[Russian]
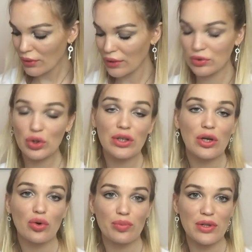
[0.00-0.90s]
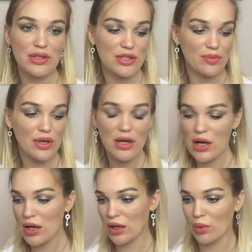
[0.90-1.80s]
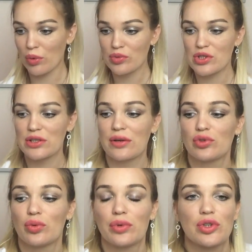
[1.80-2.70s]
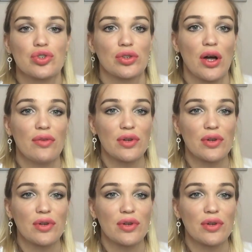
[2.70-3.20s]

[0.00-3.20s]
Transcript: В итоге я купила себе, как помните, давно был еще Дав,